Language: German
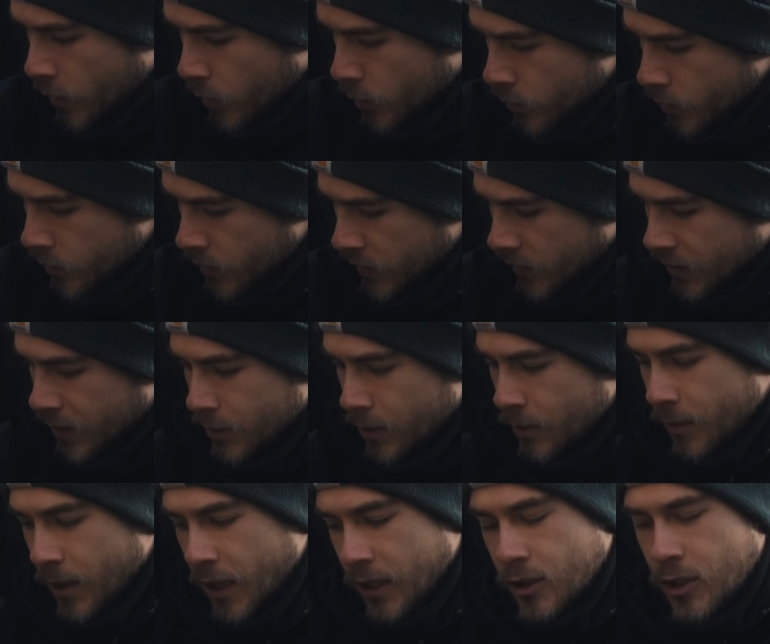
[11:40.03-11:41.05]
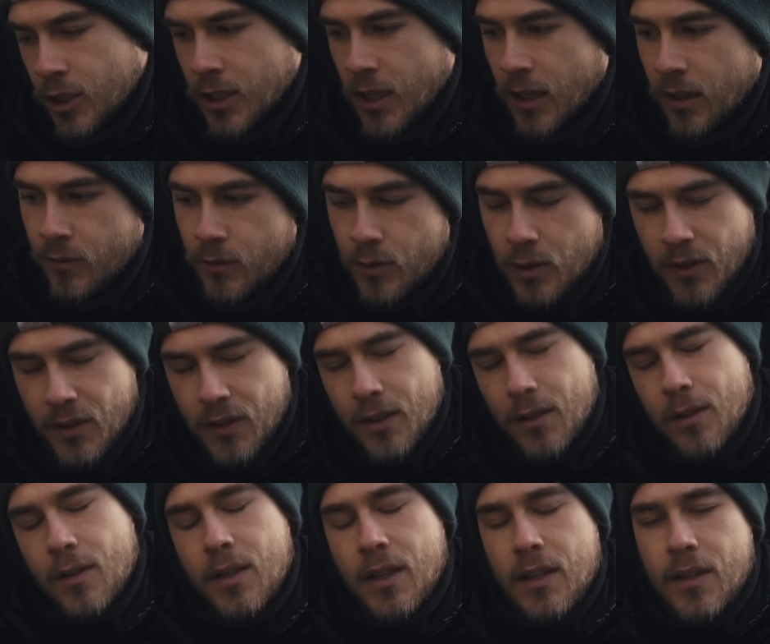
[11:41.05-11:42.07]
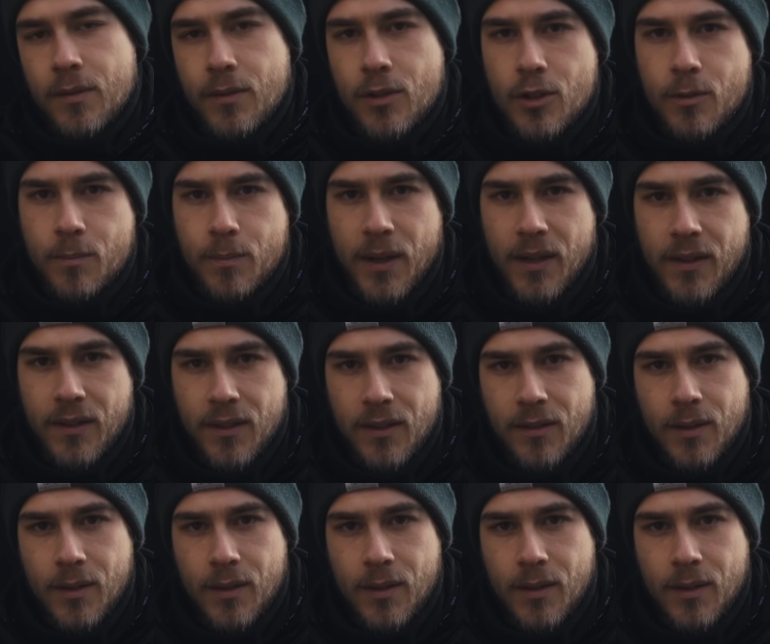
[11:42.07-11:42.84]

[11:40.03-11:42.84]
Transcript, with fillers: Und es gibt aber eine Stelle, wo das genau dazwischen passt.